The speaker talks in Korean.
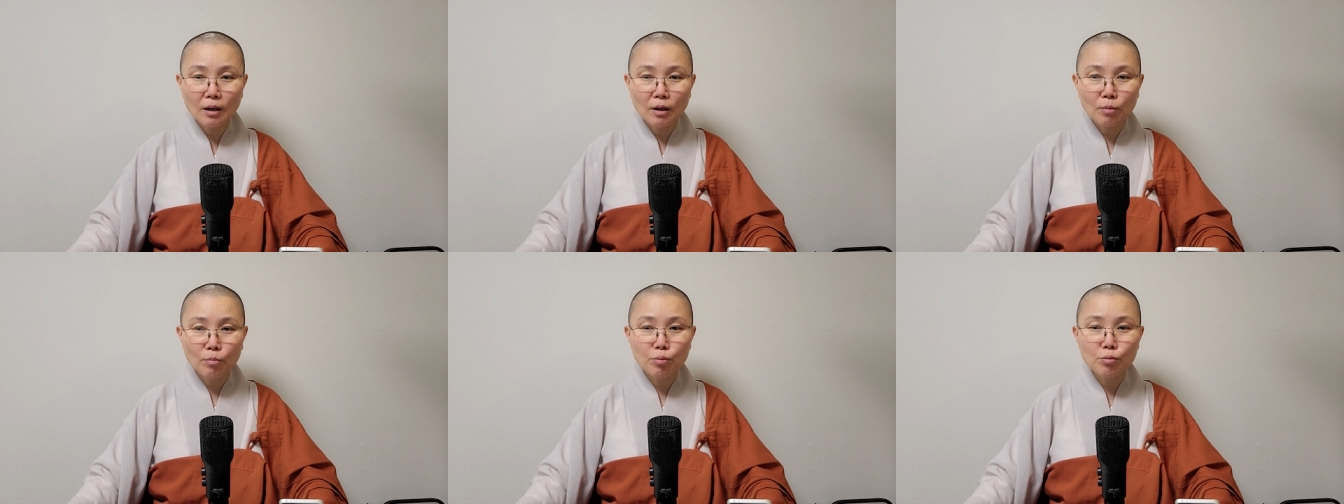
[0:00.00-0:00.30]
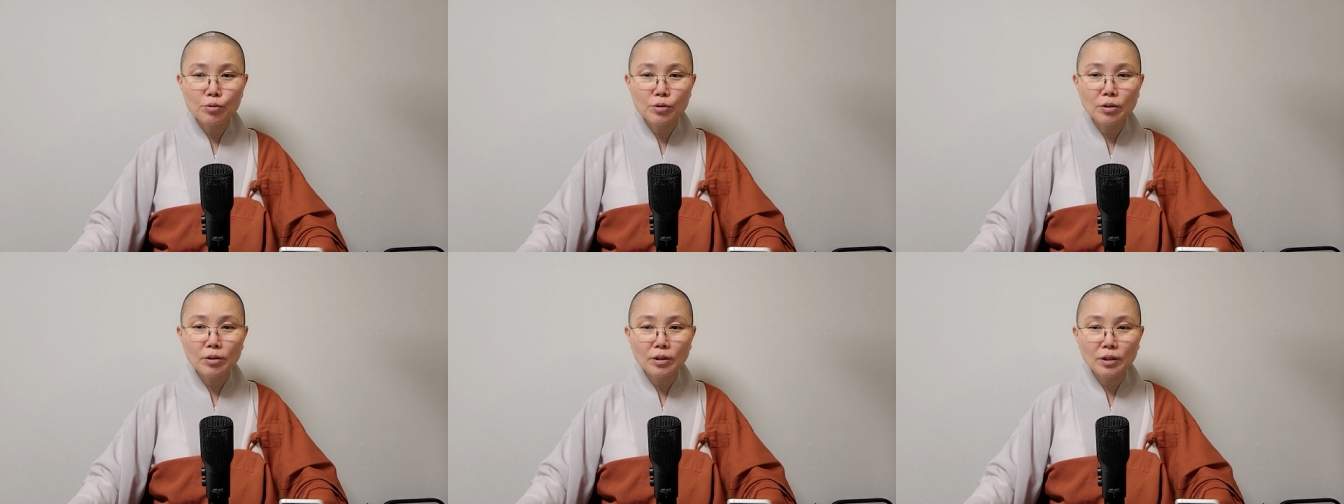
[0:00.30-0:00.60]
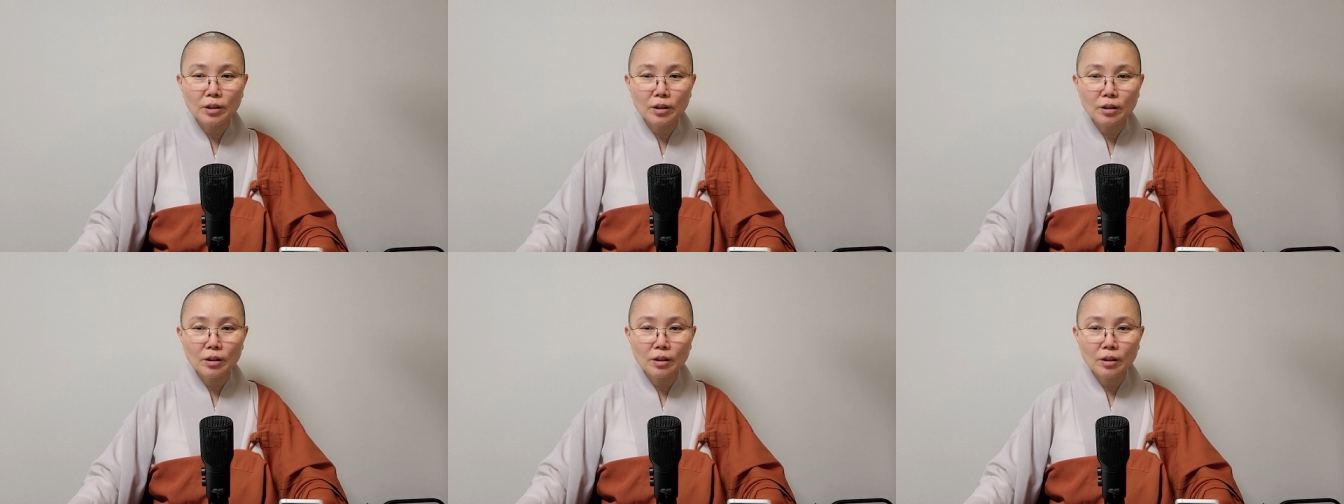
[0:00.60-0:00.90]

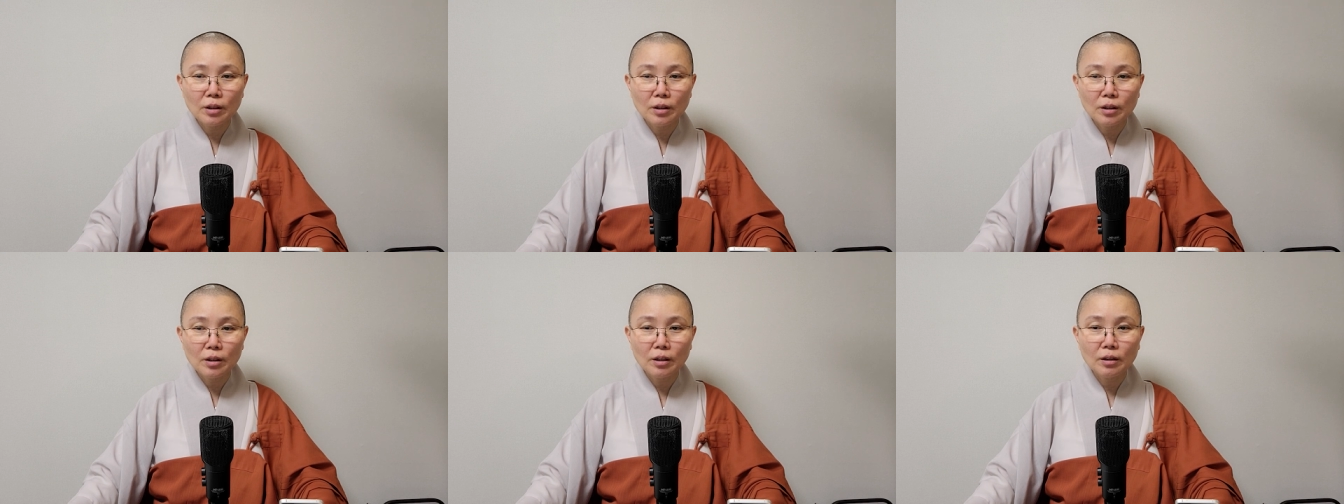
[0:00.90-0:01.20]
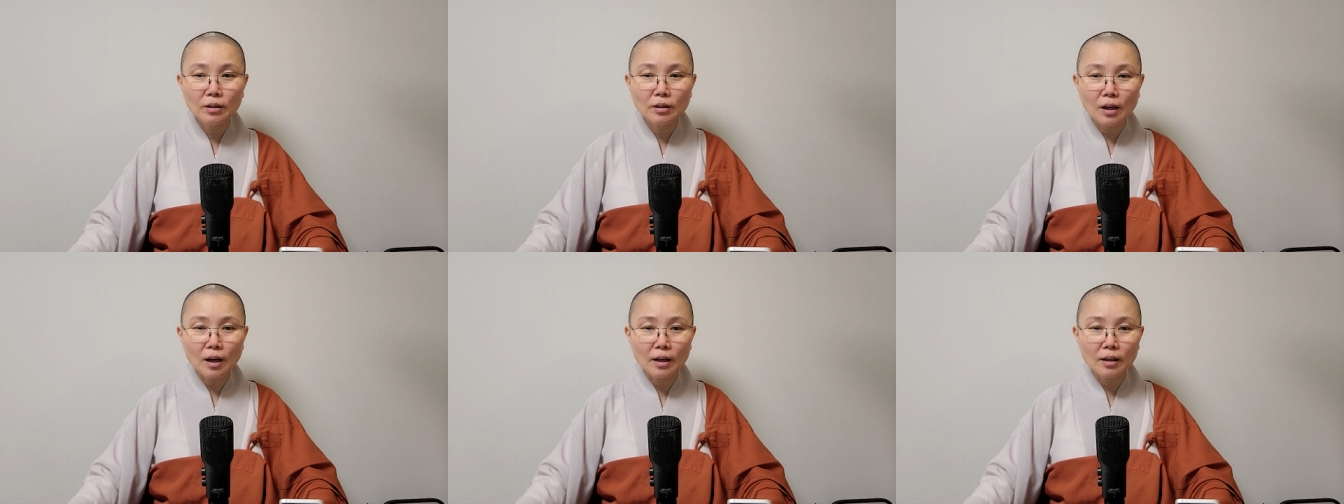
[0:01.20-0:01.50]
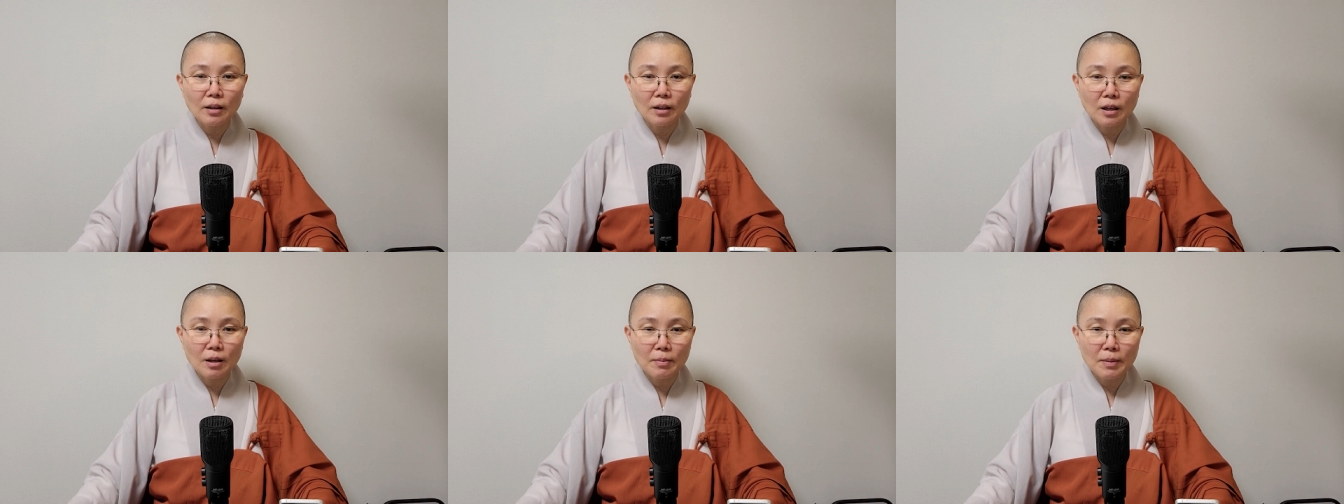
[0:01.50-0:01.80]
불성이 있다,
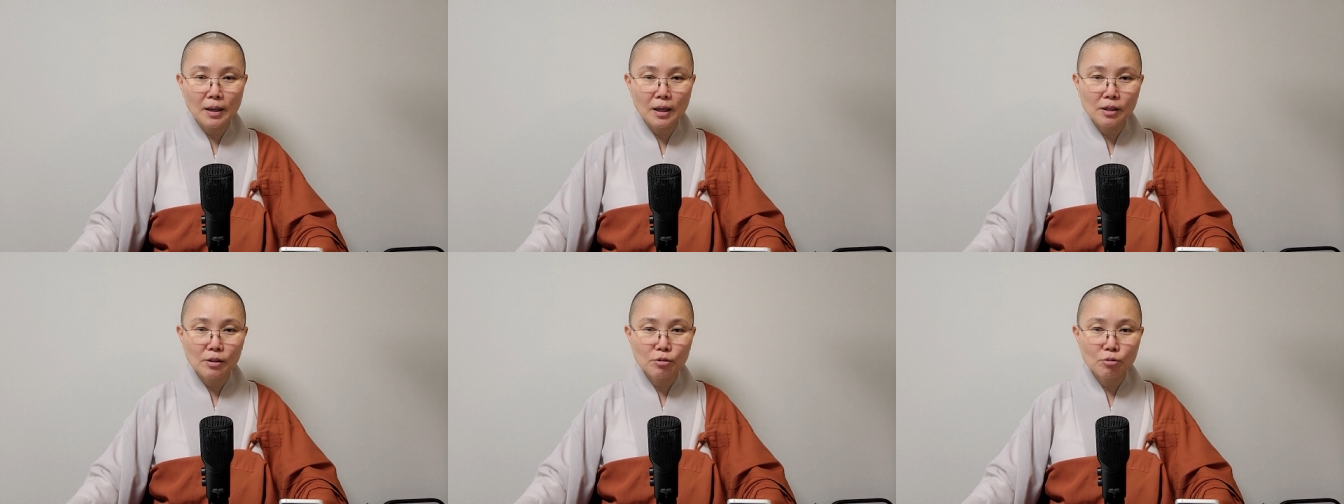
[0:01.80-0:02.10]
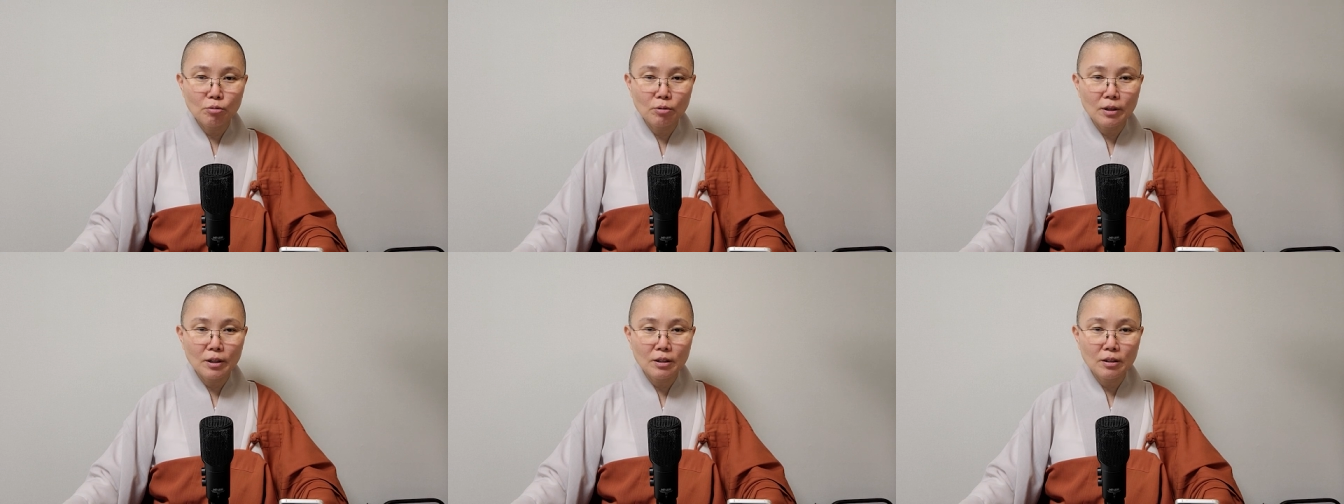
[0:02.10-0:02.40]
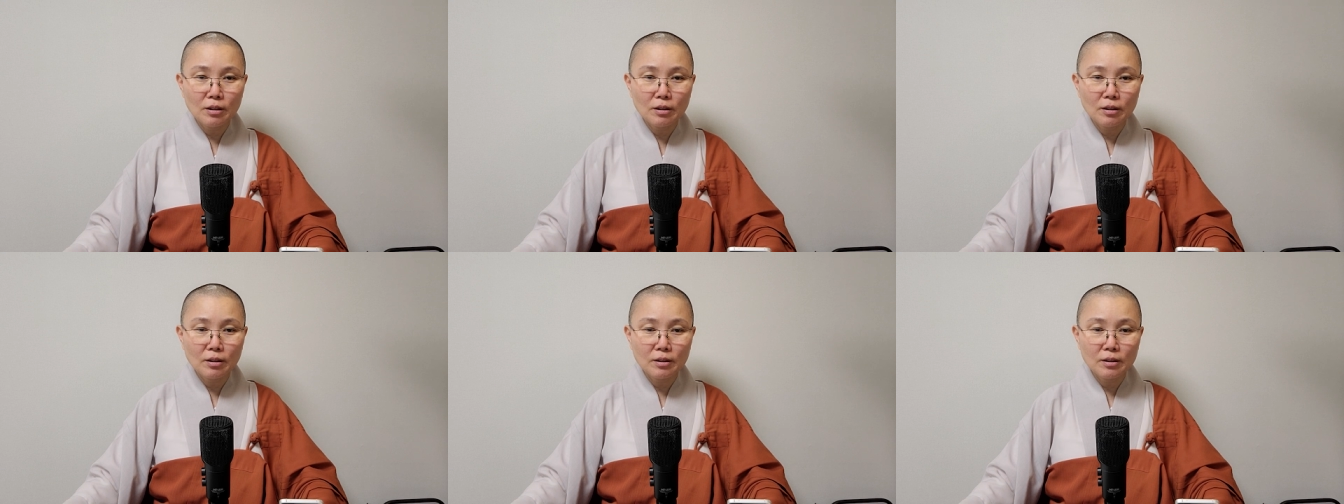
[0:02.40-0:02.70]
이렇게 말할 수가
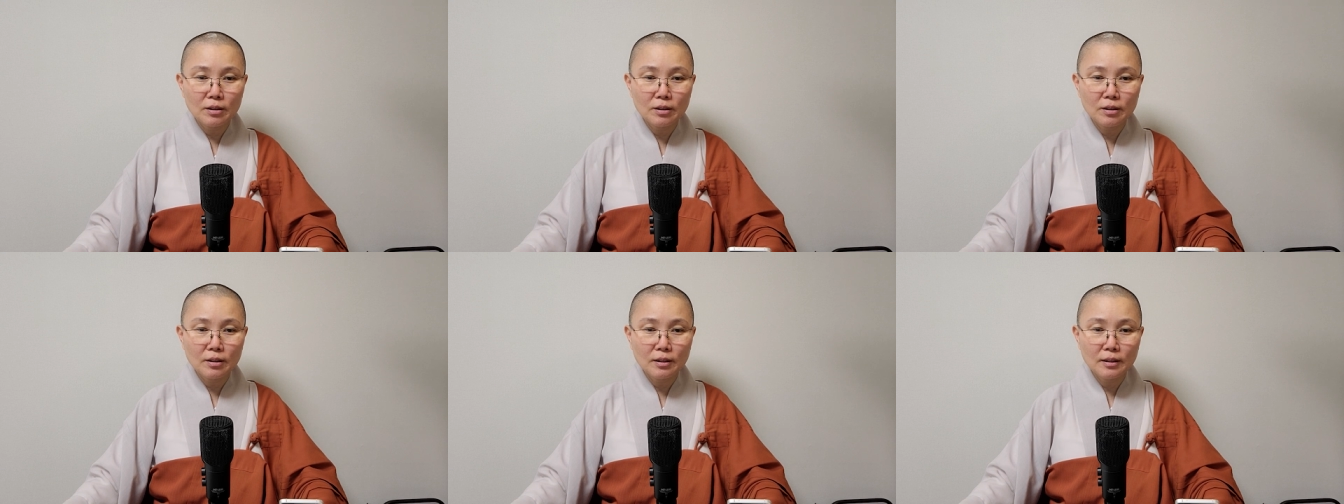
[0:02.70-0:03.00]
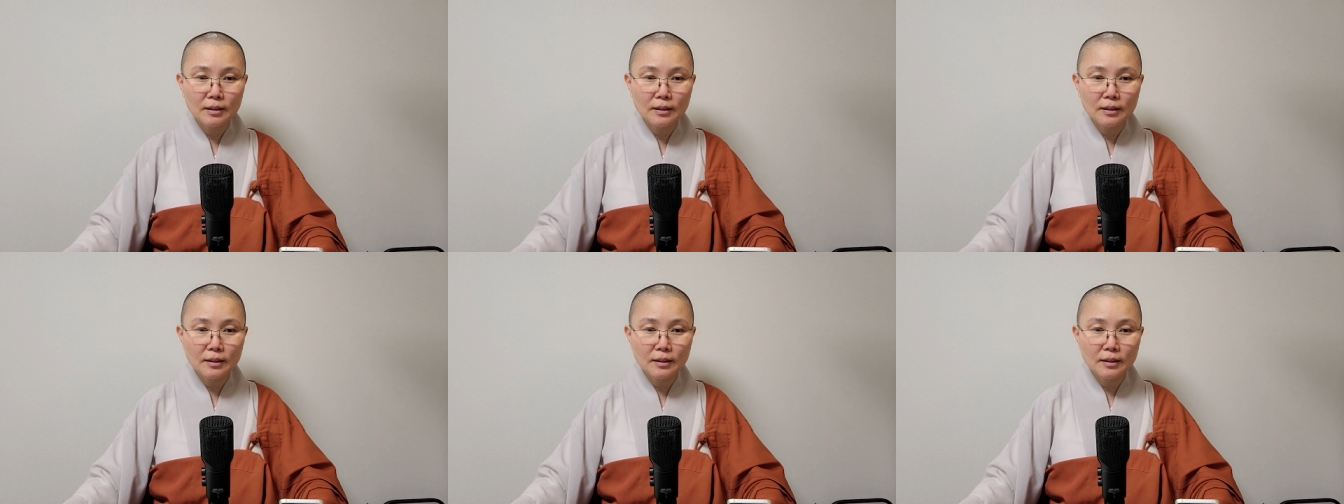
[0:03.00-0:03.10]
있는 것이.